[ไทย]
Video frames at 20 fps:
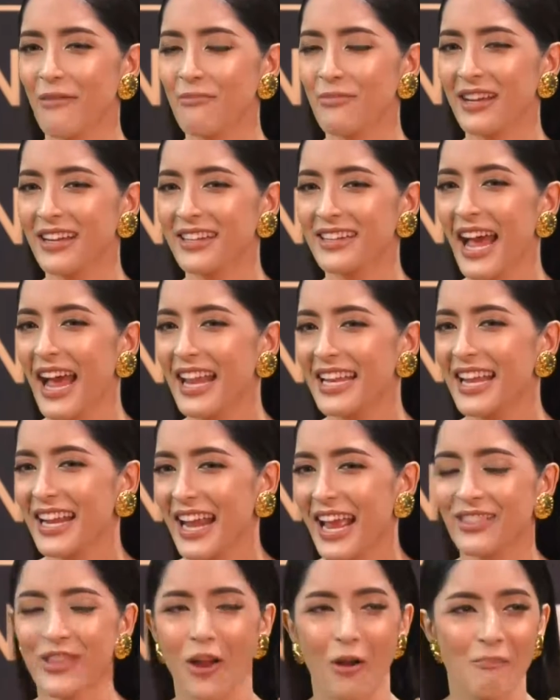ดำเนินการ
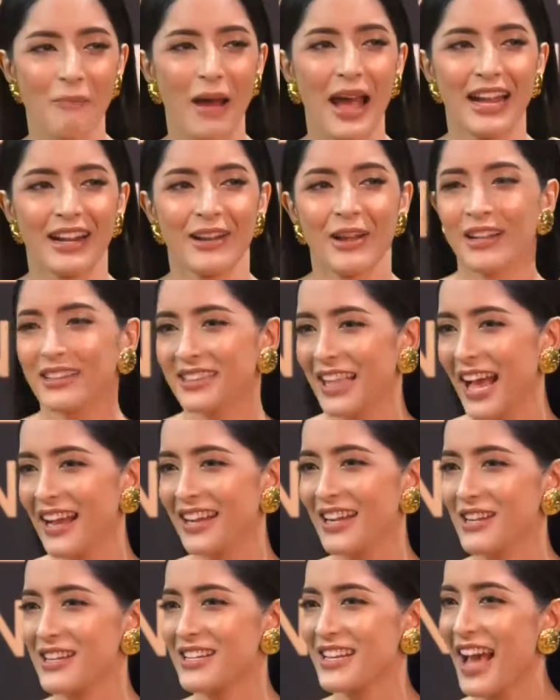ยังไงต่อไปถ้า
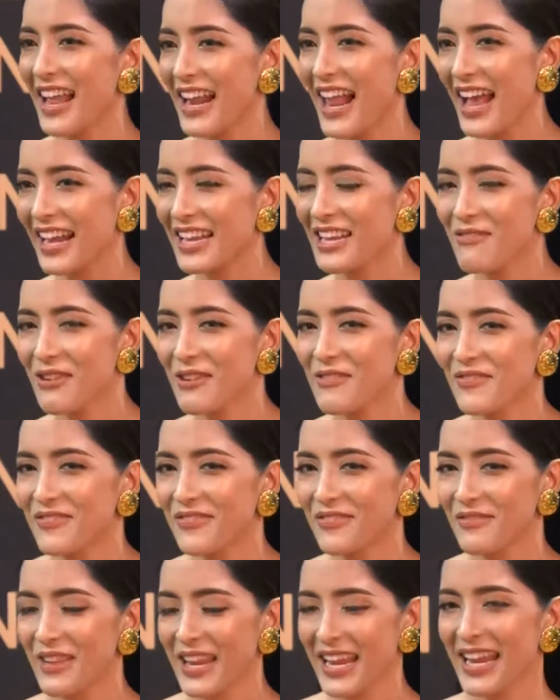ถ้าเกิดดาราที่มัน
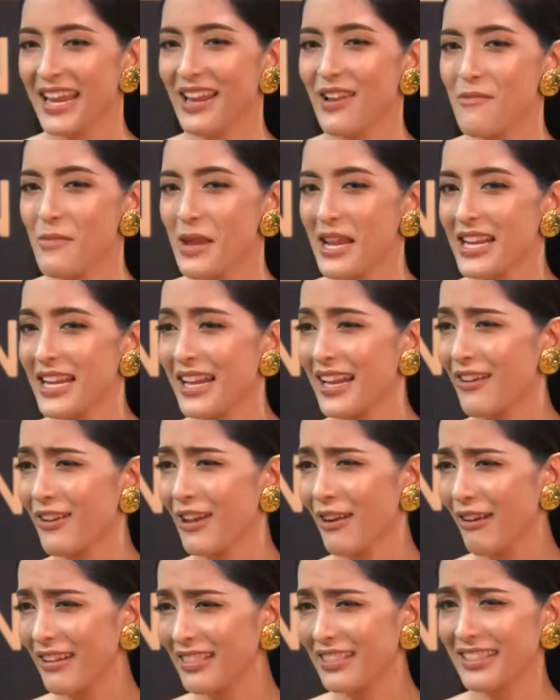มีมี
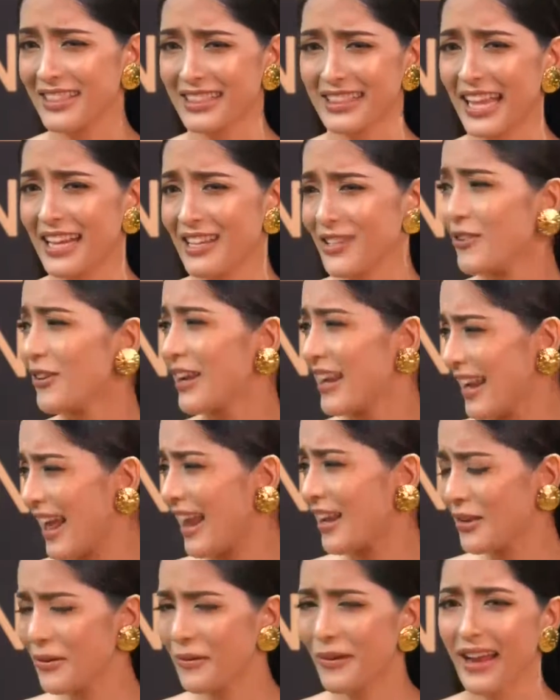เขาเรียกว่าติดอยู่ใน
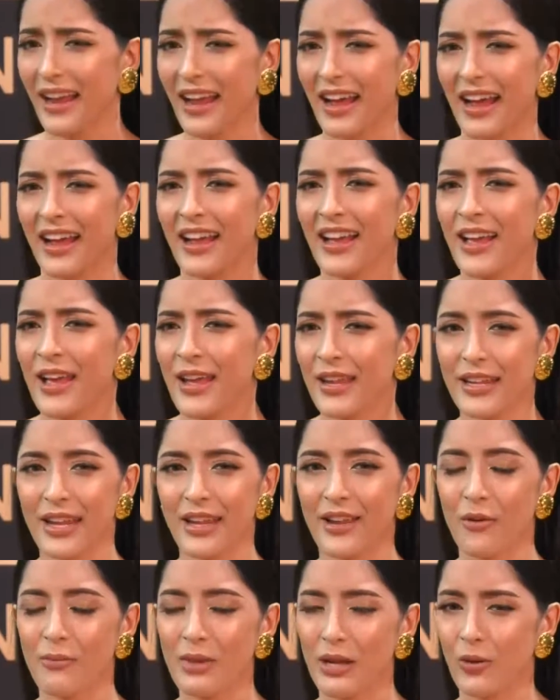นั้นด้วยอะค่ะ
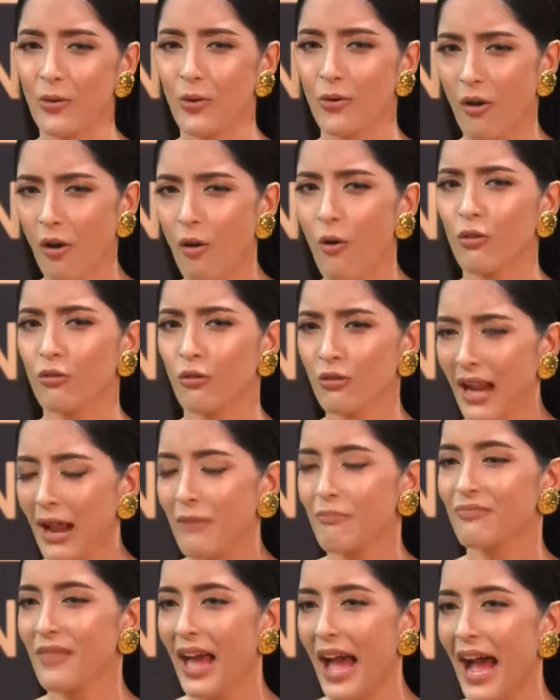พี่ก็ไม่รู้ก็คงต้อง
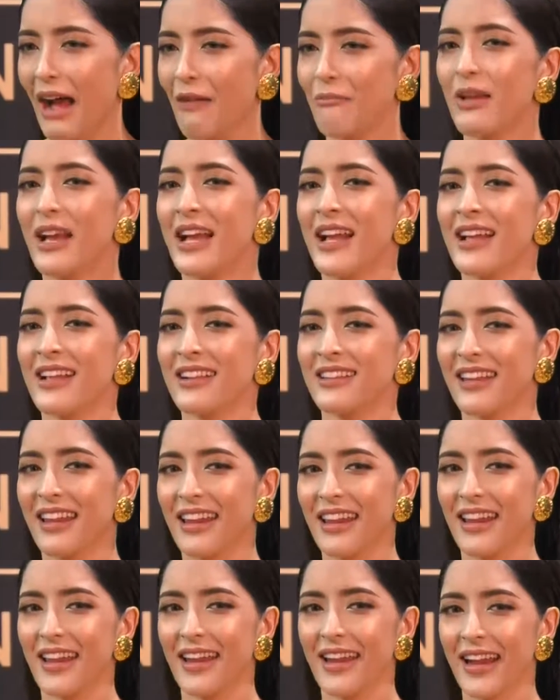ทำตาม
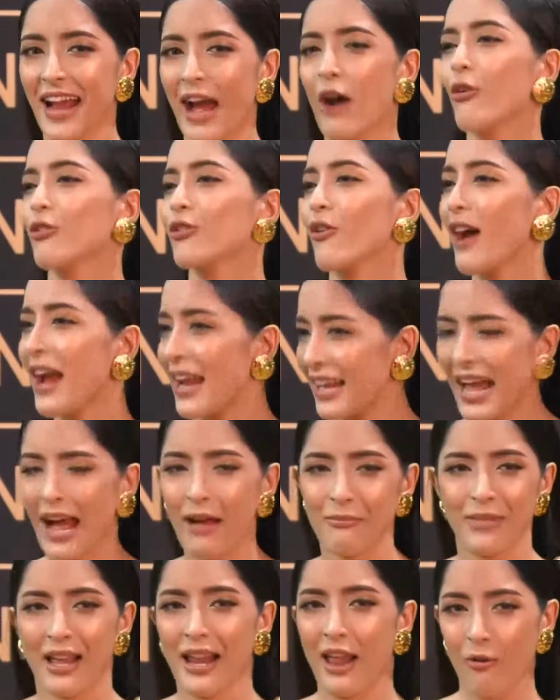ที่เขาต้องให้
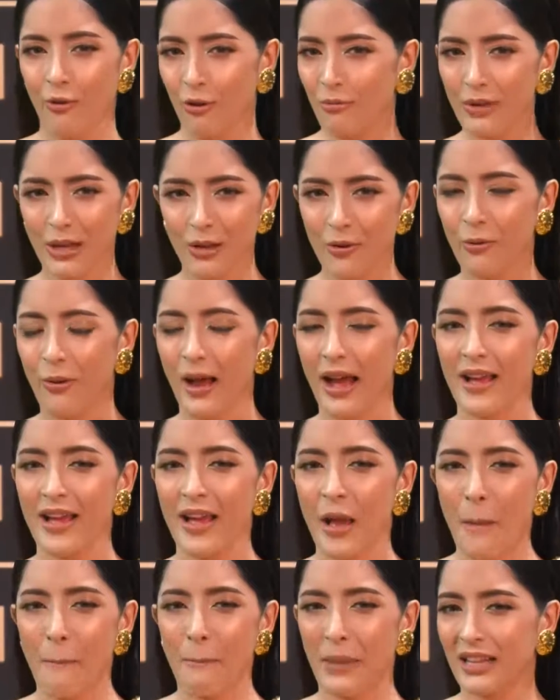ทำแต่เราก็ไม่รู้ว่า
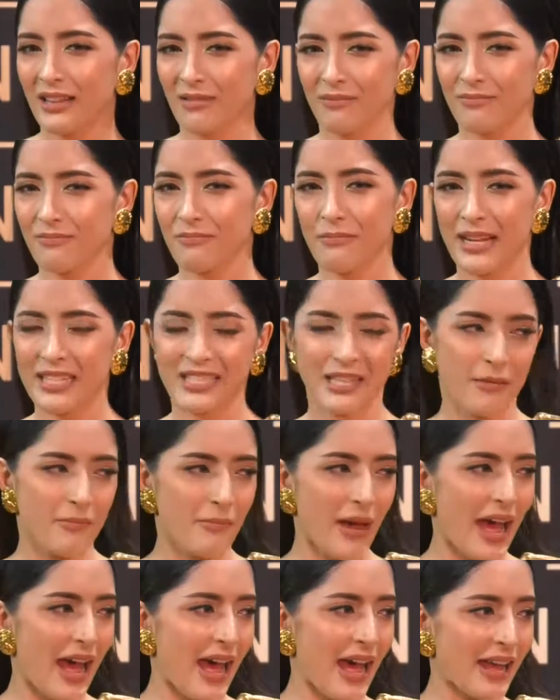มันมันจะ
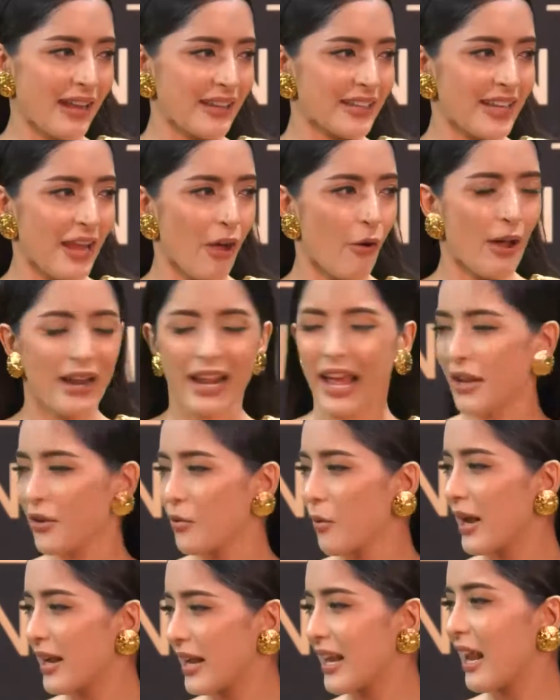มาเกี่ยวอะไร
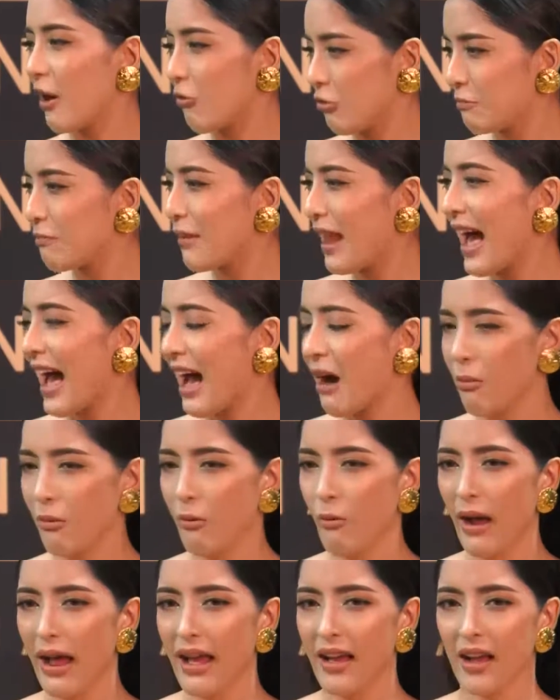ด้วยกับเราหรือเปล่า
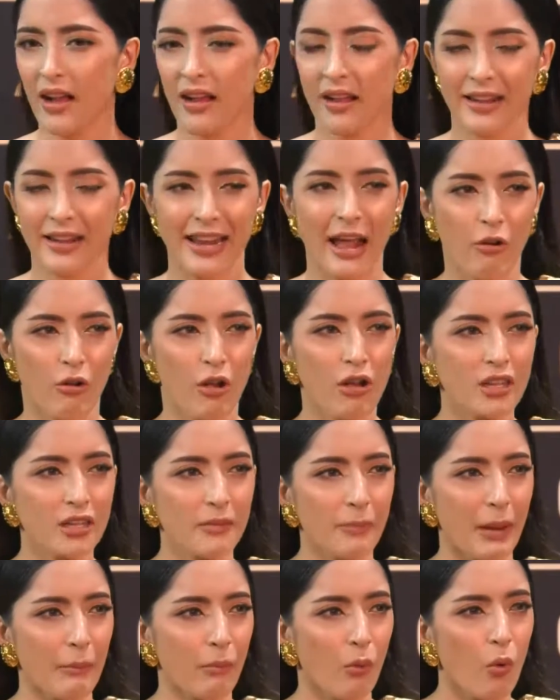เพราะว่าเราก็
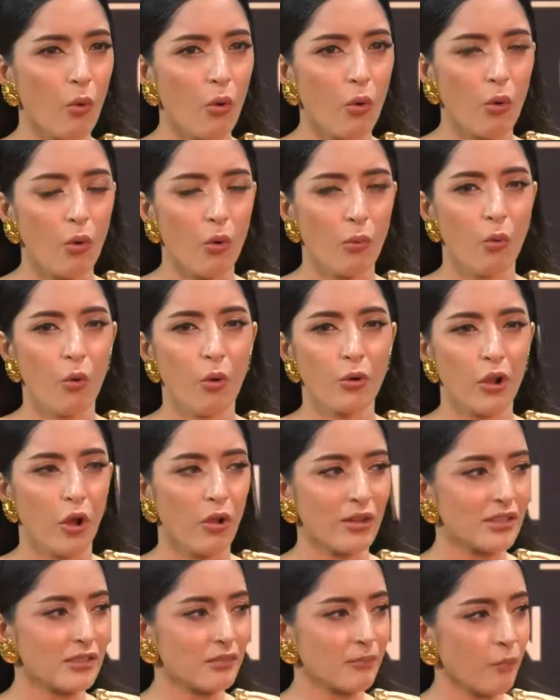คือเป็นผู้ผู้โด
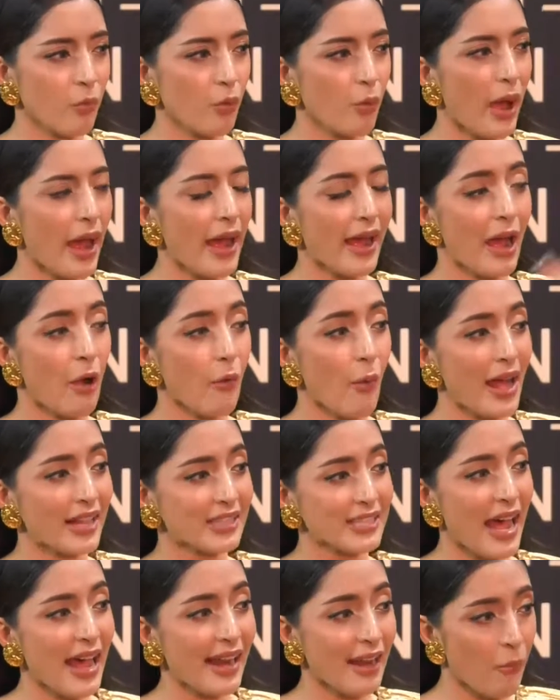นผู้ว่าเขาว่า
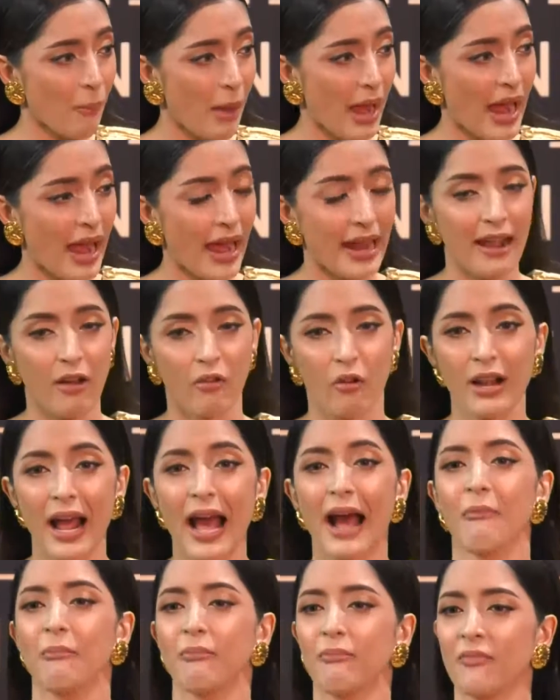จ้างเรามาเราก็
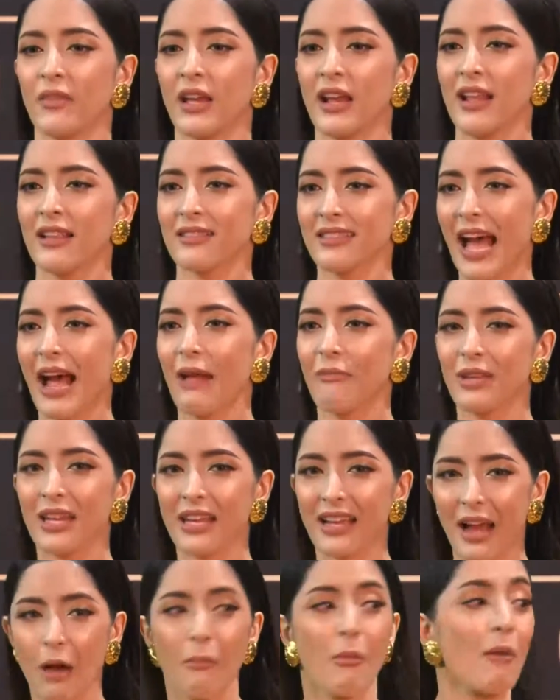ทำตาม
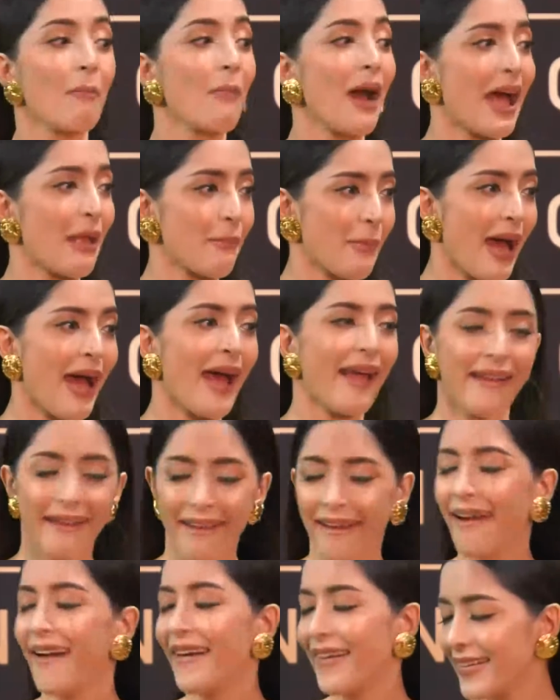ที่เขามอบหมายมาย
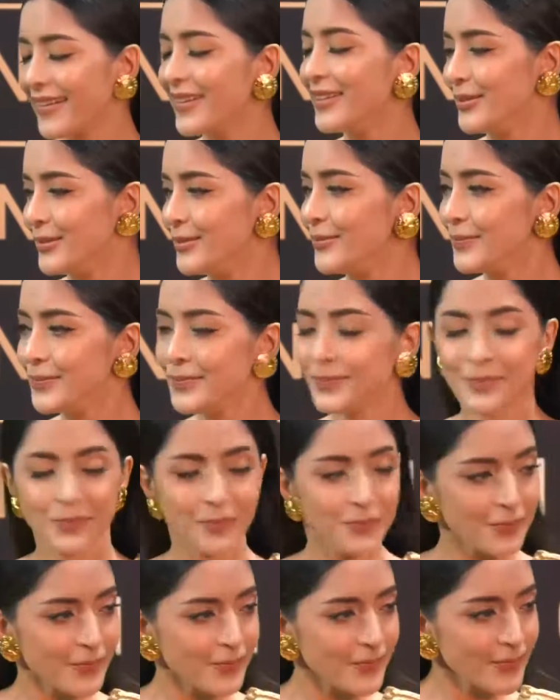ค่ะ แต่ตอนนี้
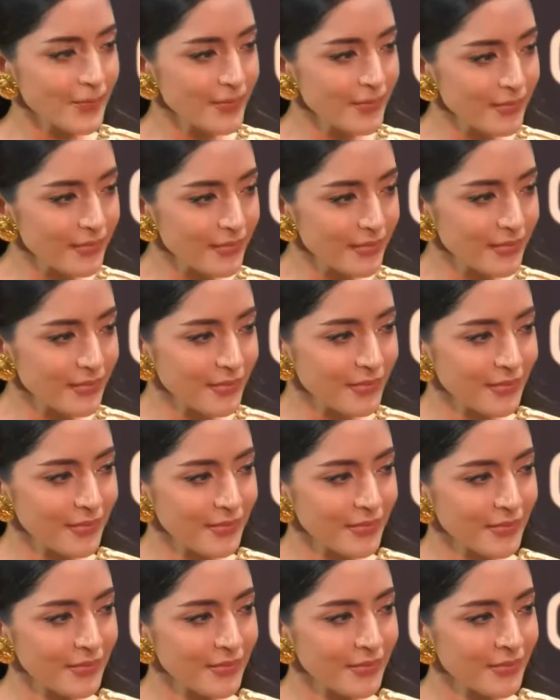ของเรายังไม่มีการติด
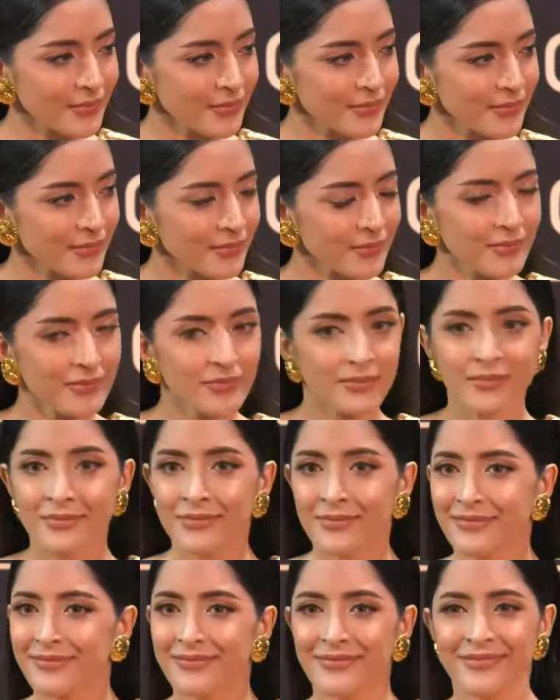ต่อ หรือให้เรียกเข้าพบ
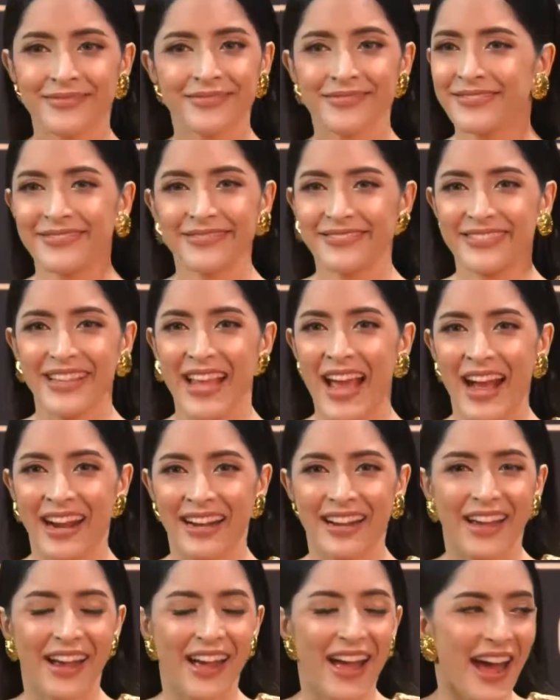เพื่อชี้แจงอะไรยยั
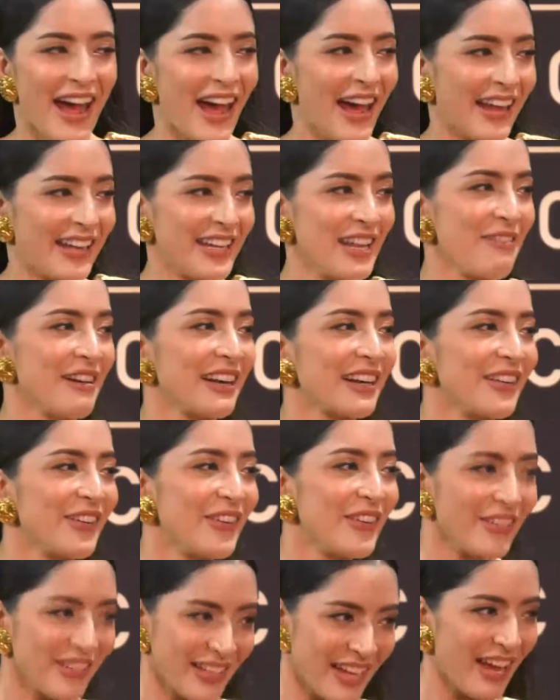งเลยค่ะ นี่เพิ่ง
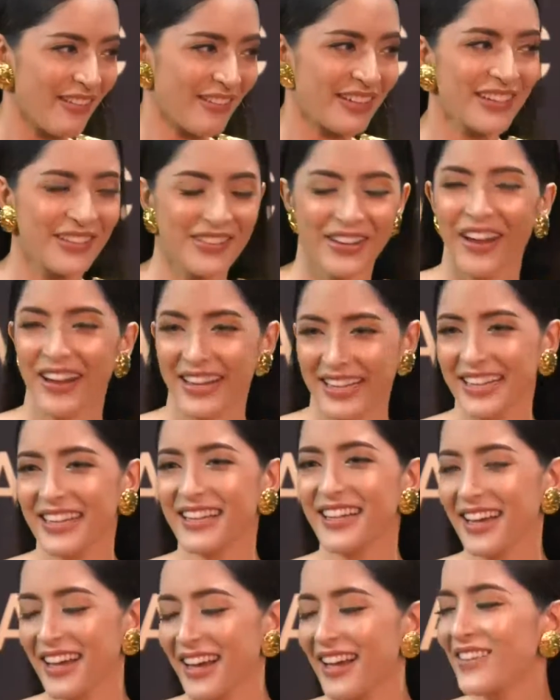รู้เนี่ยเพิ่งรู้ตอน
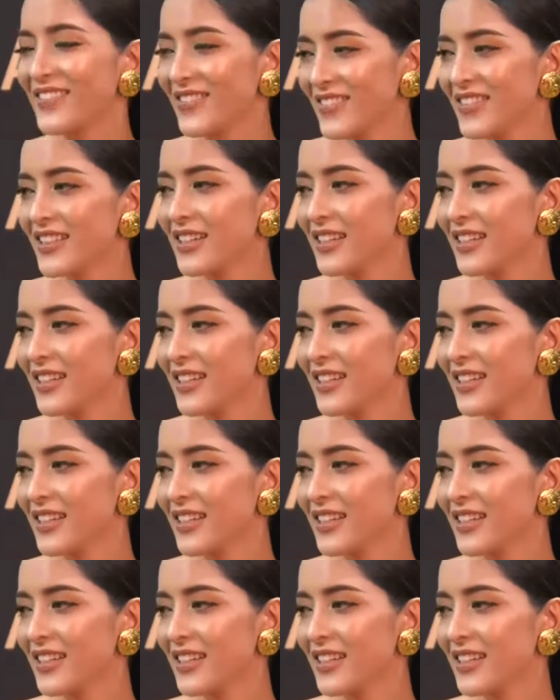นี้เลยค่ะ